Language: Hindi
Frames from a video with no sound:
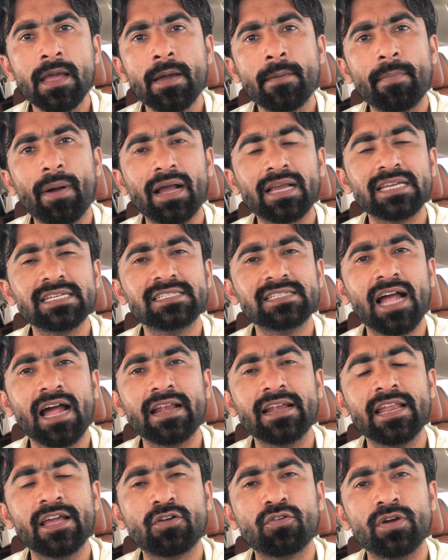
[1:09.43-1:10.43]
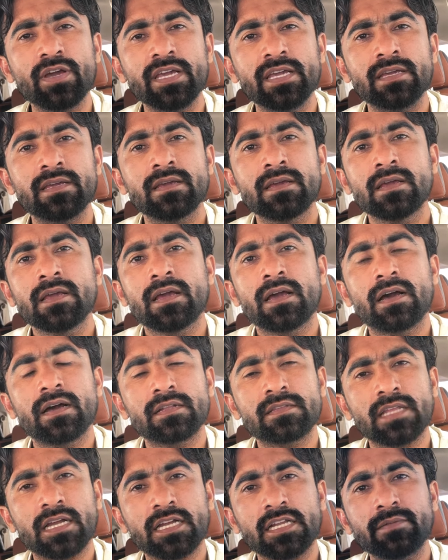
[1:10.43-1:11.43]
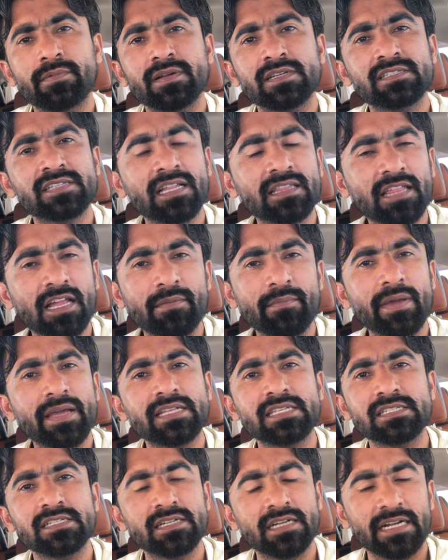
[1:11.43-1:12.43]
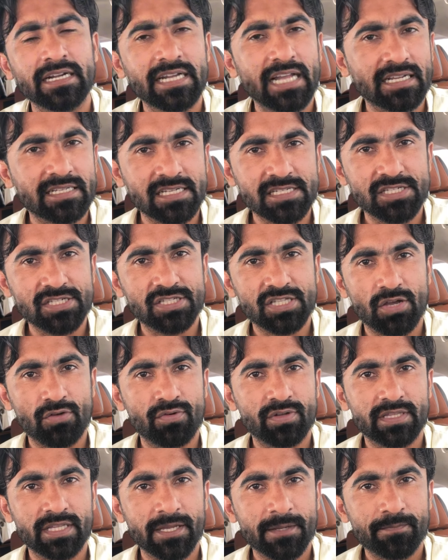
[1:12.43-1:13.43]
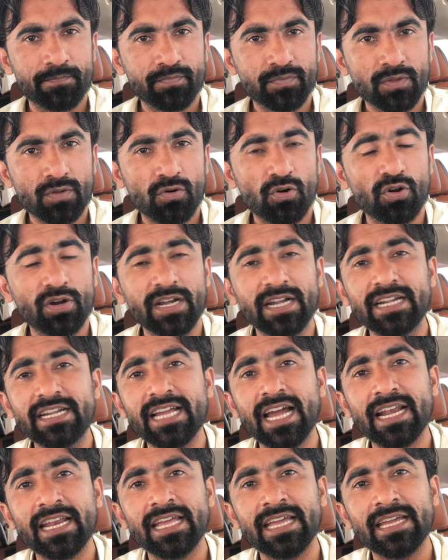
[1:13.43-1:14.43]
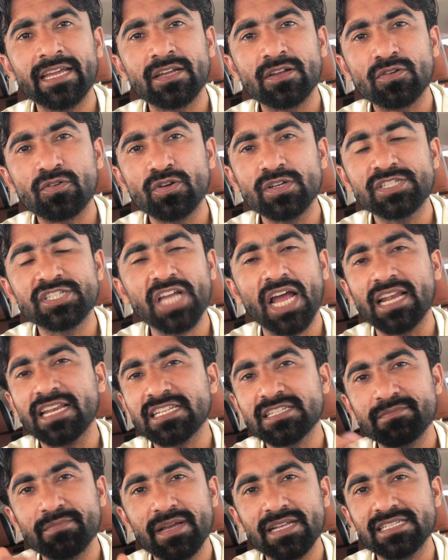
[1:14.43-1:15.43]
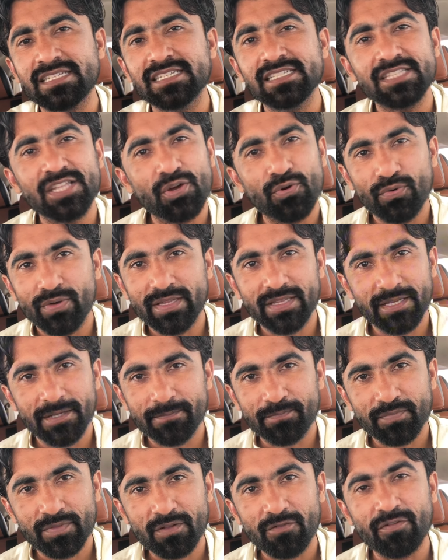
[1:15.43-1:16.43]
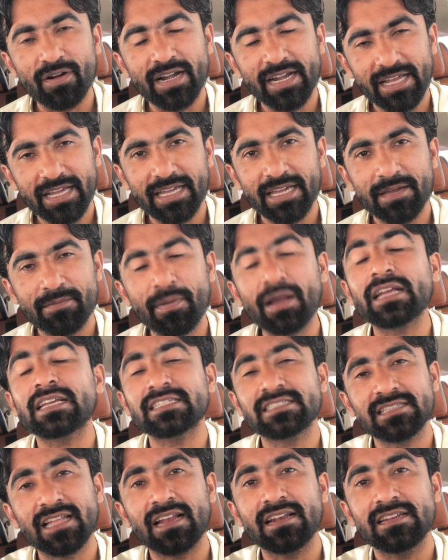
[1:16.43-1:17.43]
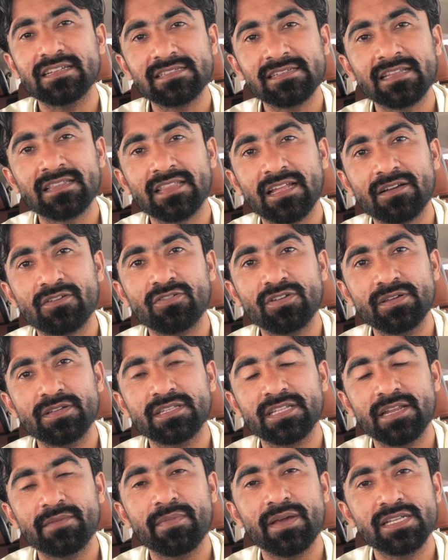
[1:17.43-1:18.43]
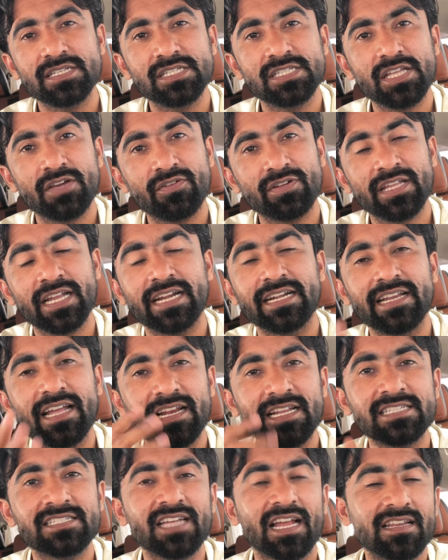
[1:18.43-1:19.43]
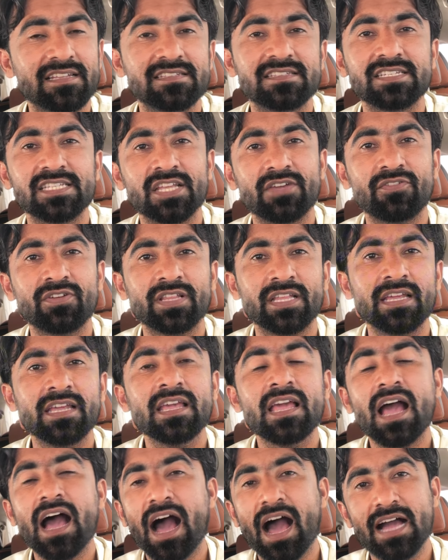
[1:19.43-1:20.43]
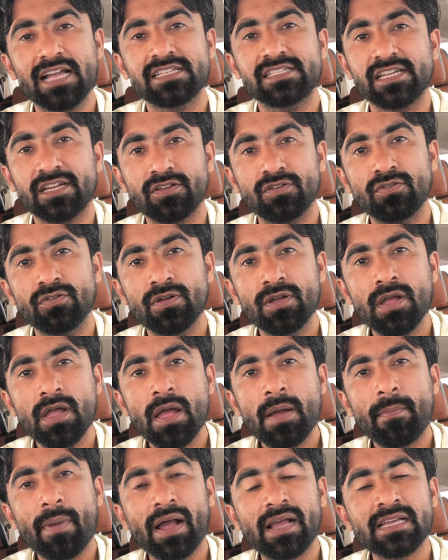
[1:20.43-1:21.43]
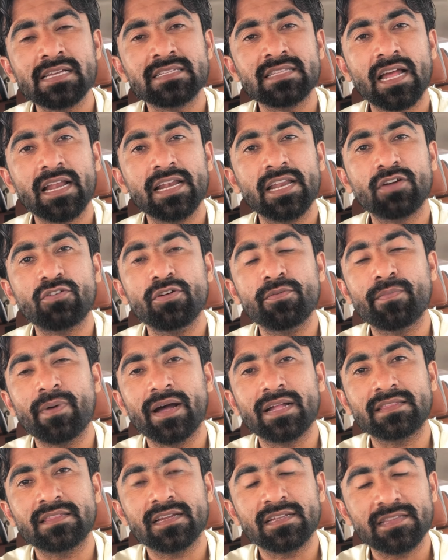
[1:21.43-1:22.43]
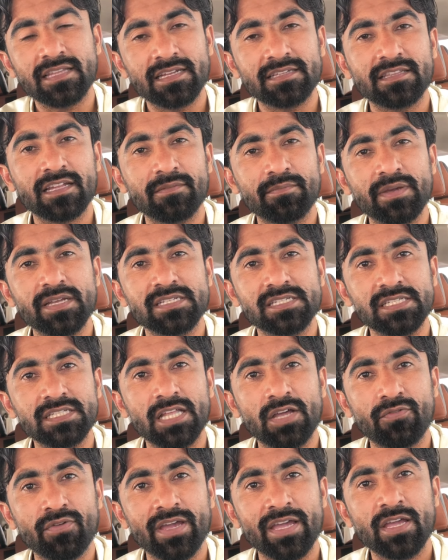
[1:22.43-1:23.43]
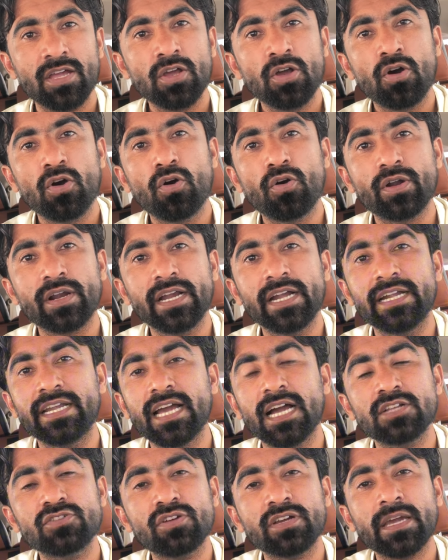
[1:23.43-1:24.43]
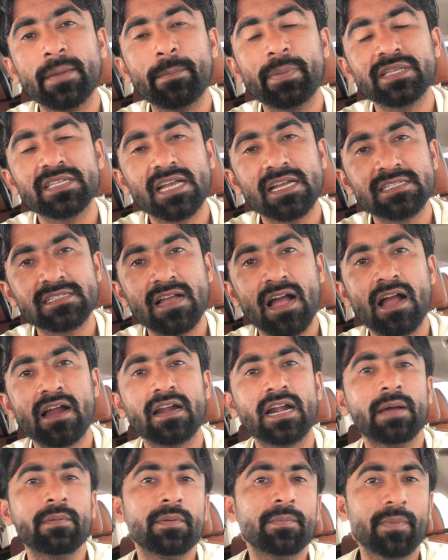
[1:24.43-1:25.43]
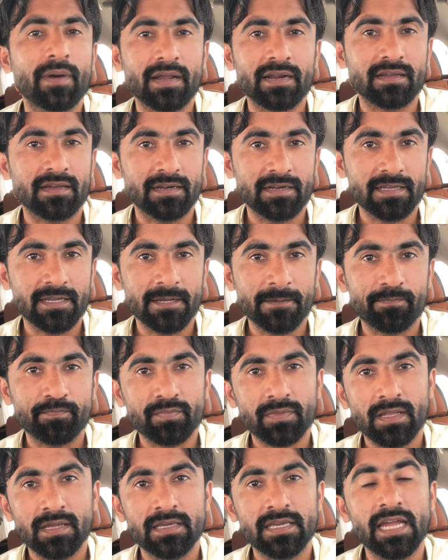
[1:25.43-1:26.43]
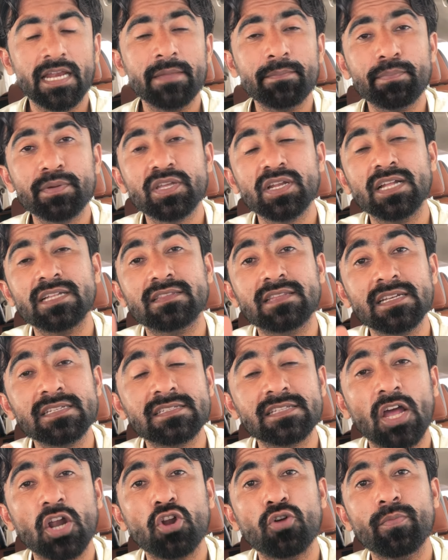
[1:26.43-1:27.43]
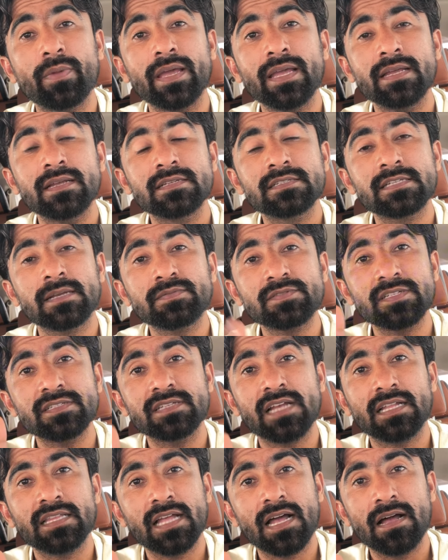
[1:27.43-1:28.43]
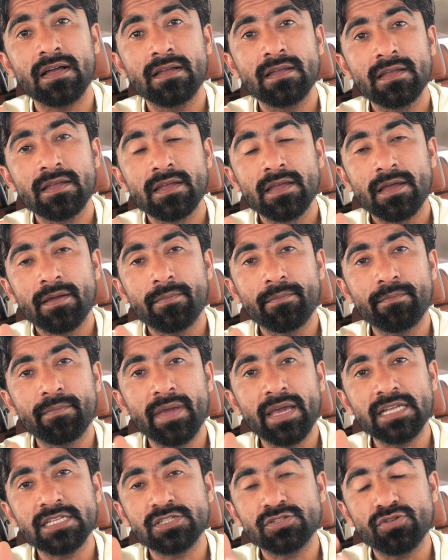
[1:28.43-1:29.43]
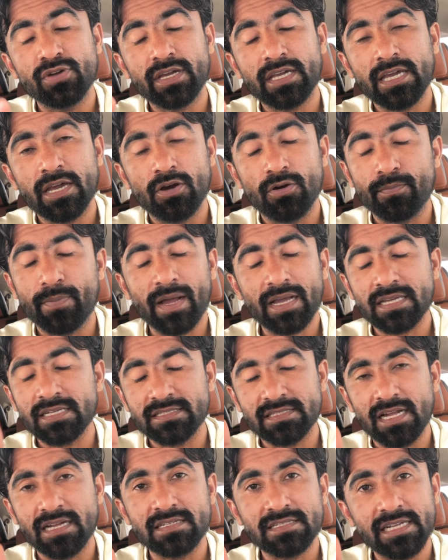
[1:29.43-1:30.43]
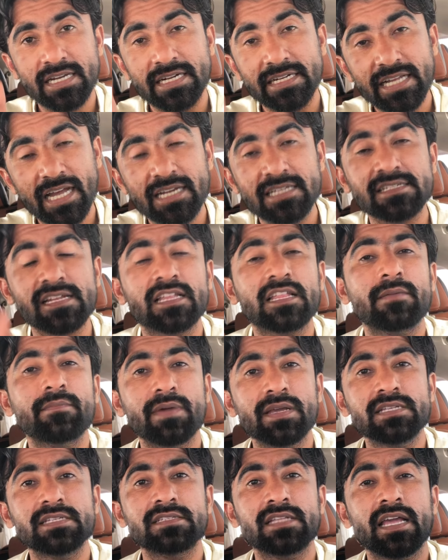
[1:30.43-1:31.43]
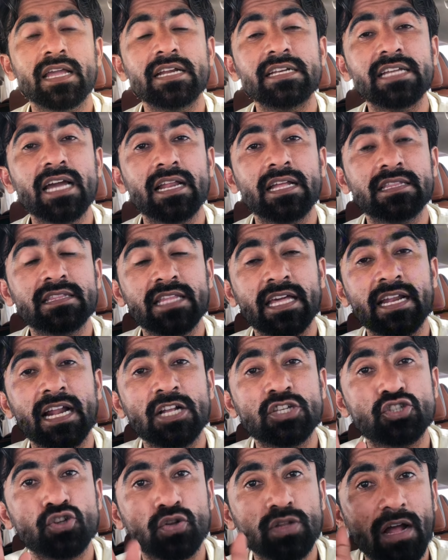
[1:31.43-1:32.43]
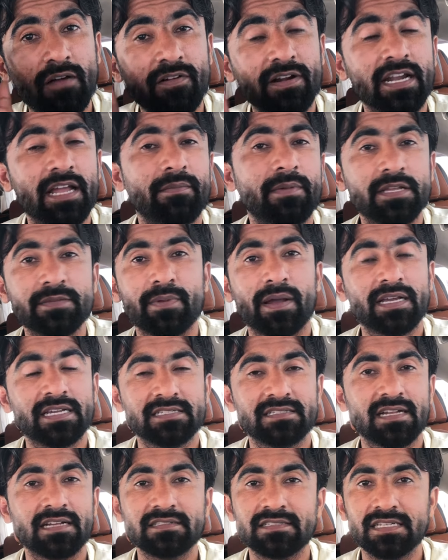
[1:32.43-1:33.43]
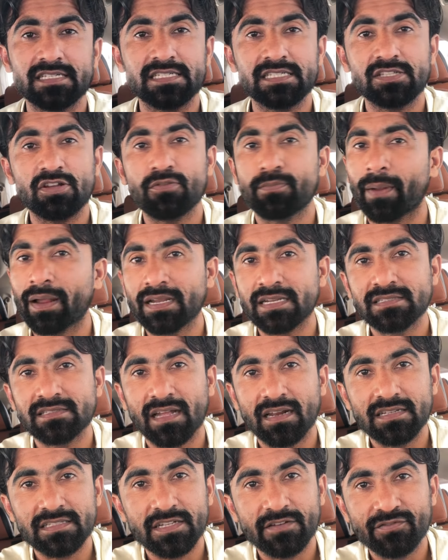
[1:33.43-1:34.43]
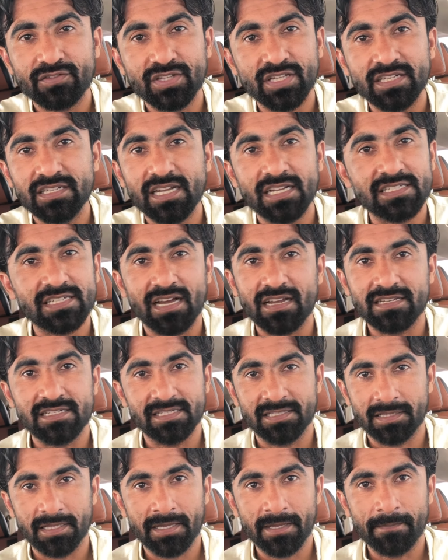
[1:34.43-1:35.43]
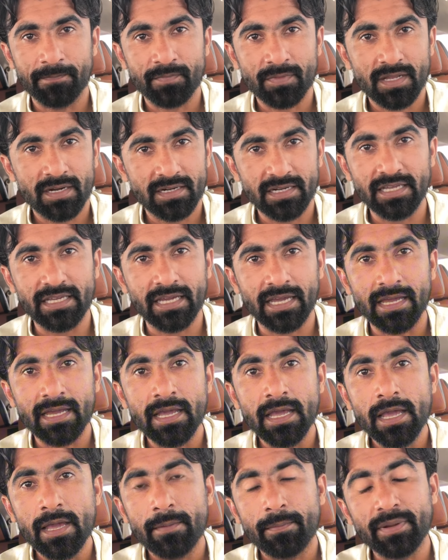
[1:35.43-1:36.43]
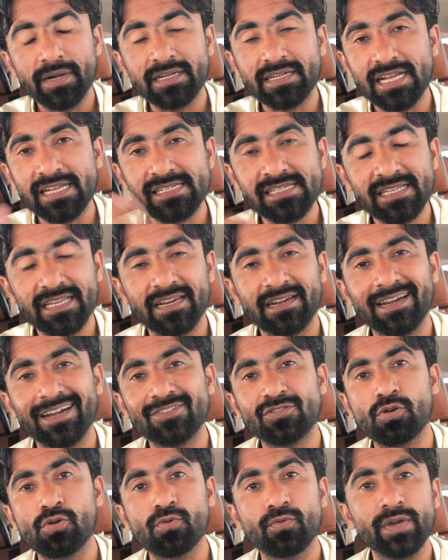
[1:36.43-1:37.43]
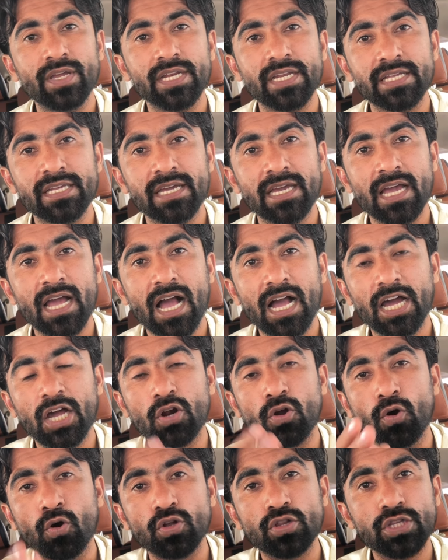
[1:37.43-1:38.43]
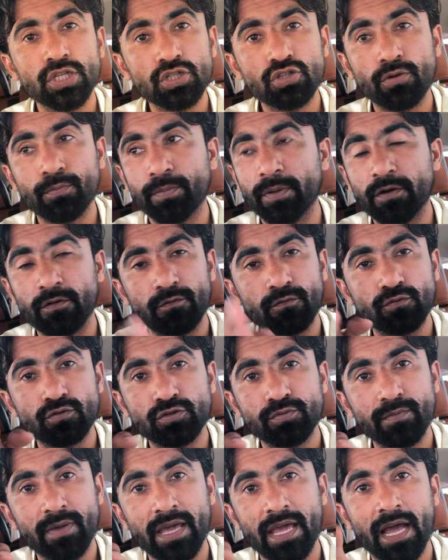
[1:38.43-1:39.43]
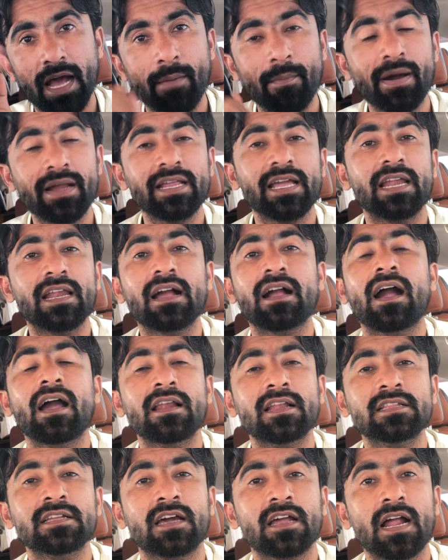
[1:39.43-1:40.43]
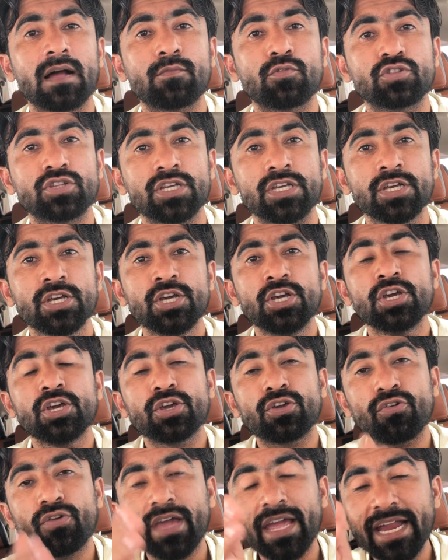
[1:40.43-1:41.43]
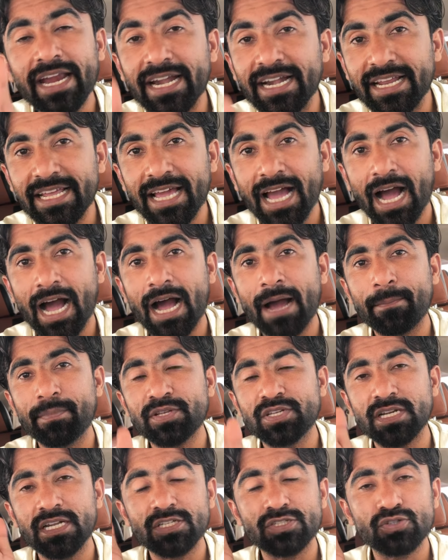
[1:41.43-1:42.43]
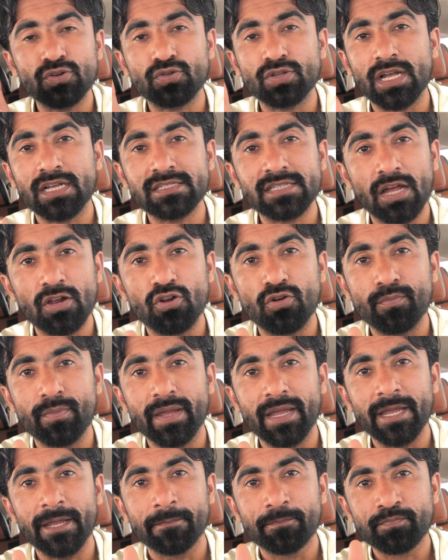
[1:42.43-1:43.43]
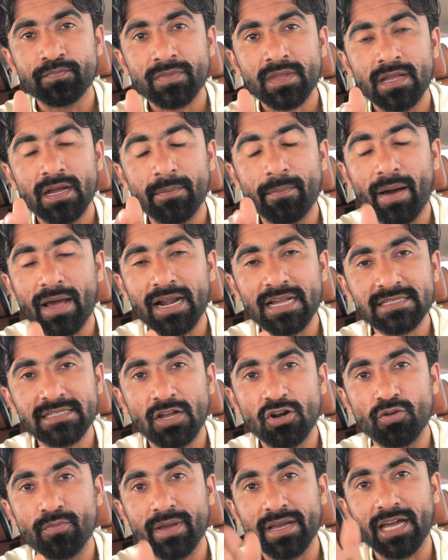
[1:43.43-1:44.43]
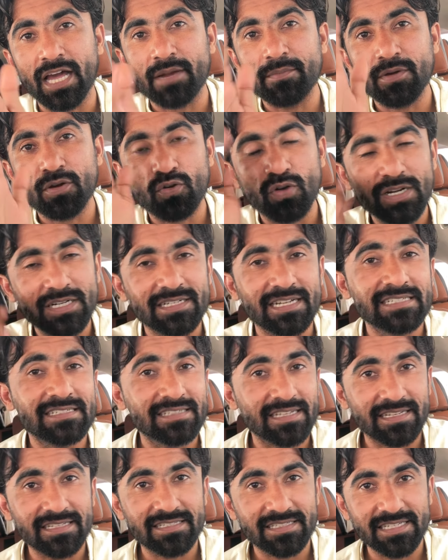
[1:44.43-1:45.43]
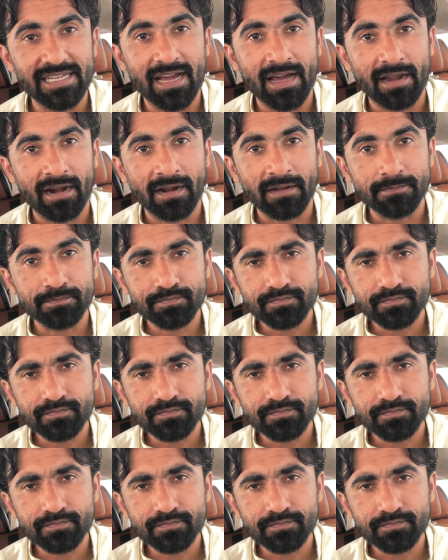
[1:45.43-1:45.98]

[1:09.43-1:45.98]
पाकिस्तान ने कोई तकरीबन सत्तर मैच इंडिया से जीते हुए थे और इंडिया ने कोई चालीस मैच जीते हुए थे वनडे के पाकिस्तान ने सत्तर कोई इतने मैच जीते हुए थे इंडिया ने चालीस जीते हुए थे आज देख लो पाकिस्तान ने कोई बहत्तर तिहत्तर मैच जीते हुए और इंडिया जो है कि पचास का आंकड़ा भी पार कर गया यानी पिछले दस सालों में सबसे ज़्यादा मैच जो है कि पाकिस्तान से इंडिया ने ज़्यादा मैच जीते इंडिया ने तेरह चौदह वनडे मैच पाकिस्तान से जीते और पाकिस्तान ने सिर्फ तीन या चार जीते ठीक है फिर टेस्ट क्रिकेट तो हुई नहीं है अगर होती तो फिर उसमें हमारी अलग हालत ख़राब होती क्योंकि इंडिया पिछले चौदह सालों में बारह सालों में घर में कोई टेस्ट सीरीज़ नहीं आ रहा